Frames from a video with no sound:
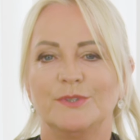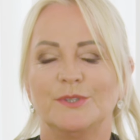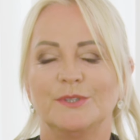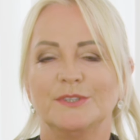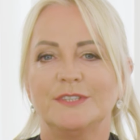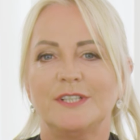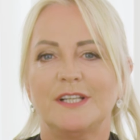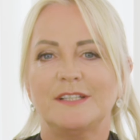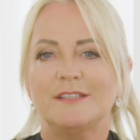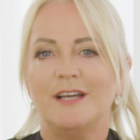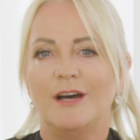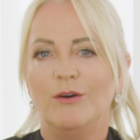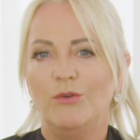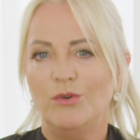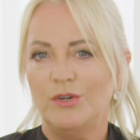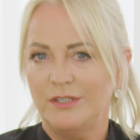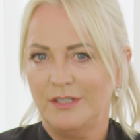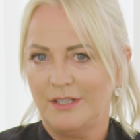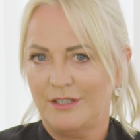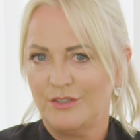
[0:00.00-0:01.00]
Und da
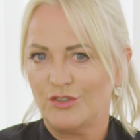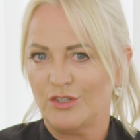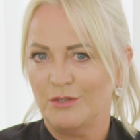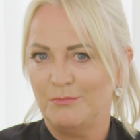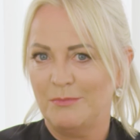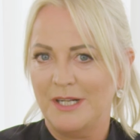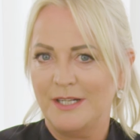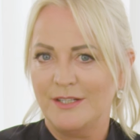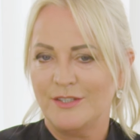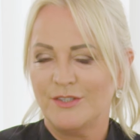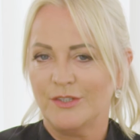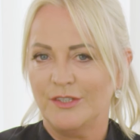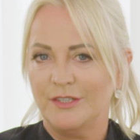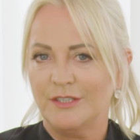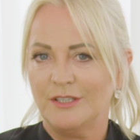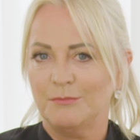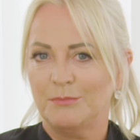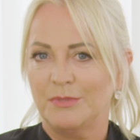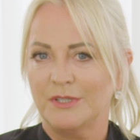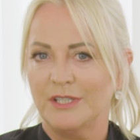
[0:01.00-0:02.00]
tauchen dann schon mal
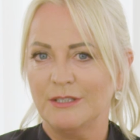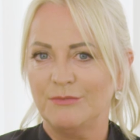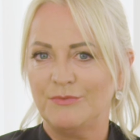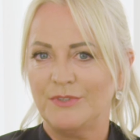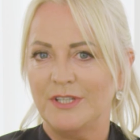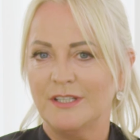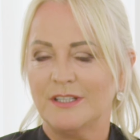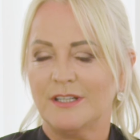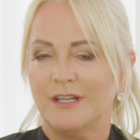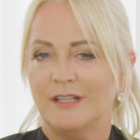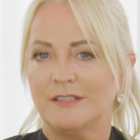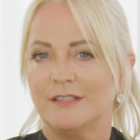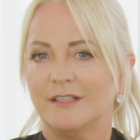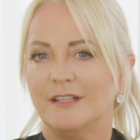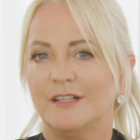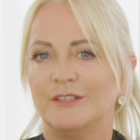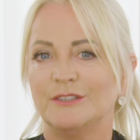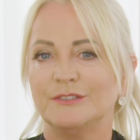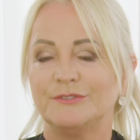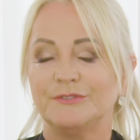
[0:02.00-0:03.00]
solche Begrifflichkeiten
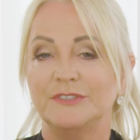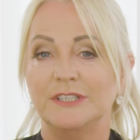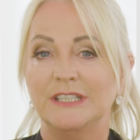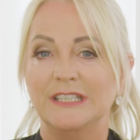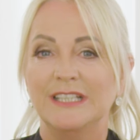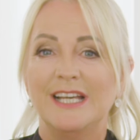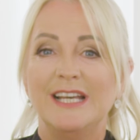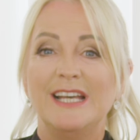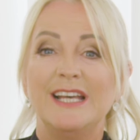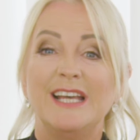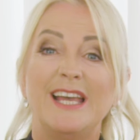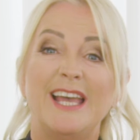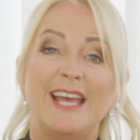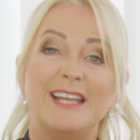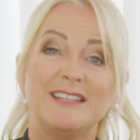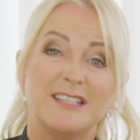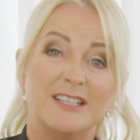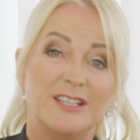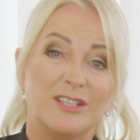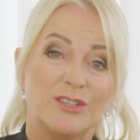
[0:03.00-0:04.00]
auf wie
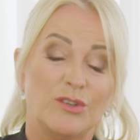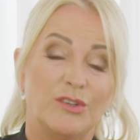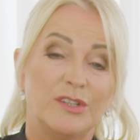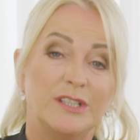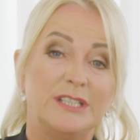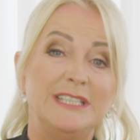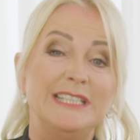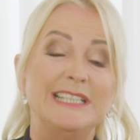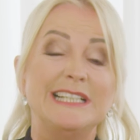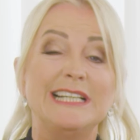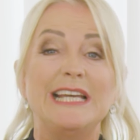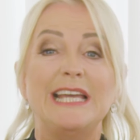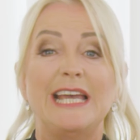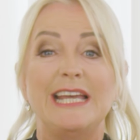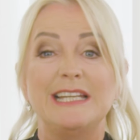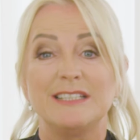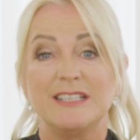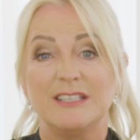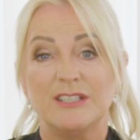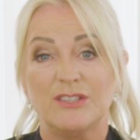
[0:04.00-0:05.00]
hätte ich doch hier,
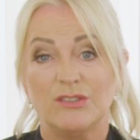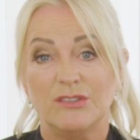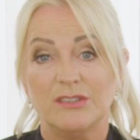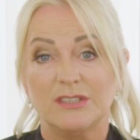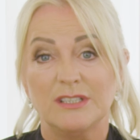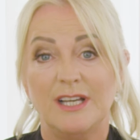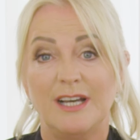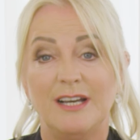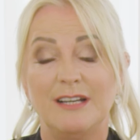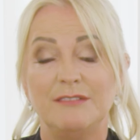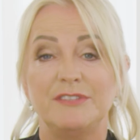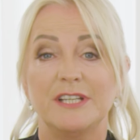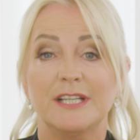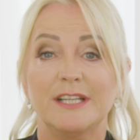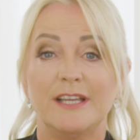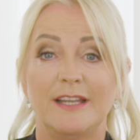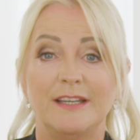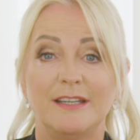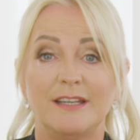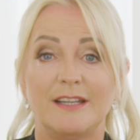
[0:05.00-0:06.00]
hätte ich doch da, wir
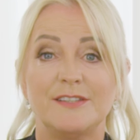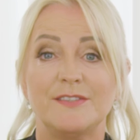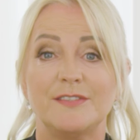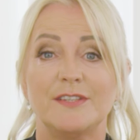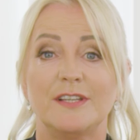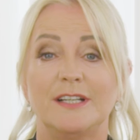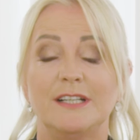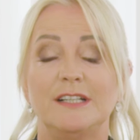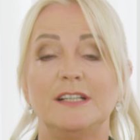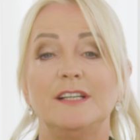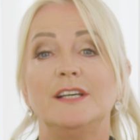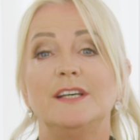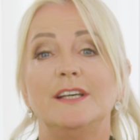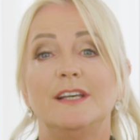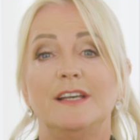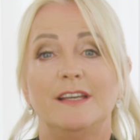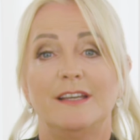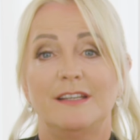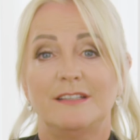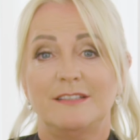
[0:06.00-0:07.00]
kennen das ja,
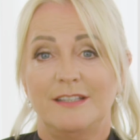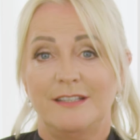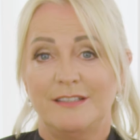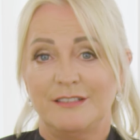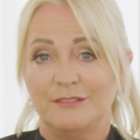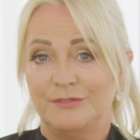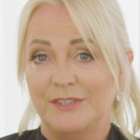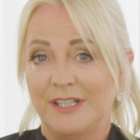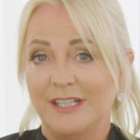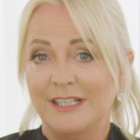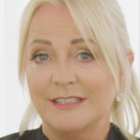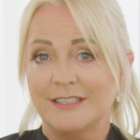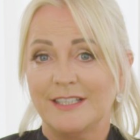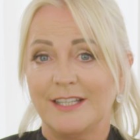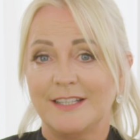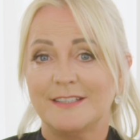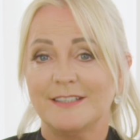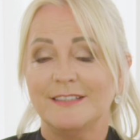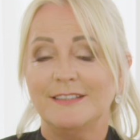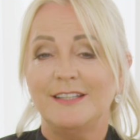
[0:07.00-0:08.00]
hätte, hätte
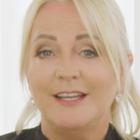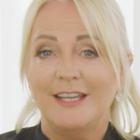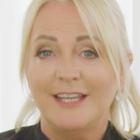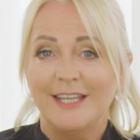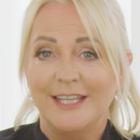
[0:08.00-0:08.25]
Fahrradkette.